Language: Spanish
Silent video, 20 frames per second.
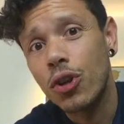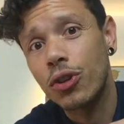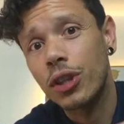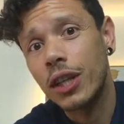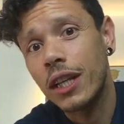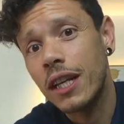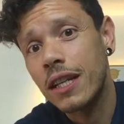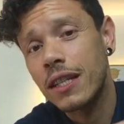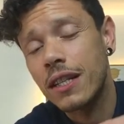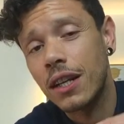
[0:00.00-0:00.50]

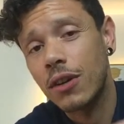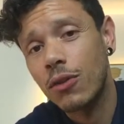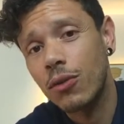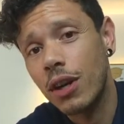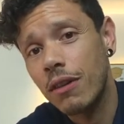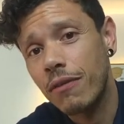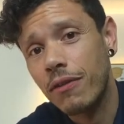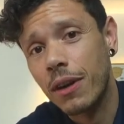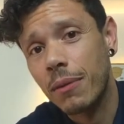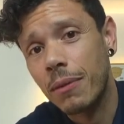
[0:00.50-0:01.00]
no tienes
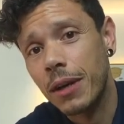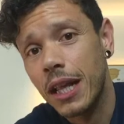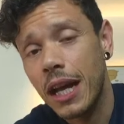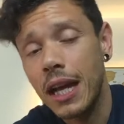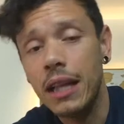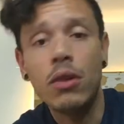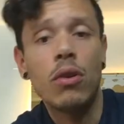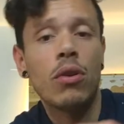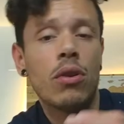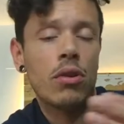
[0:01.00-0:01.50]
ninguna
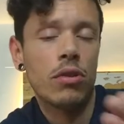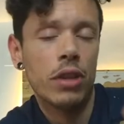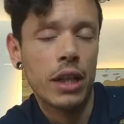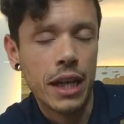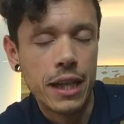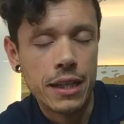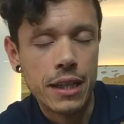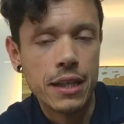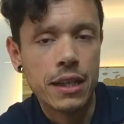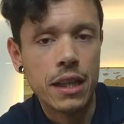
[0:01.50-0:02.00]
enfermedad o no
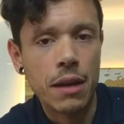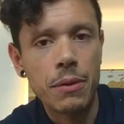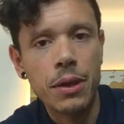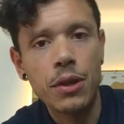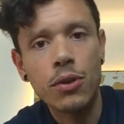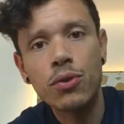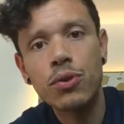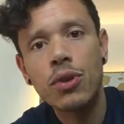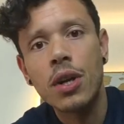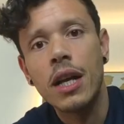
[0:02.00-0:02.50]
tengas este
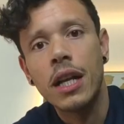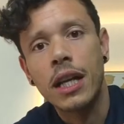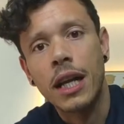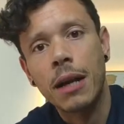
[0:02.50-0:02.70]
virus,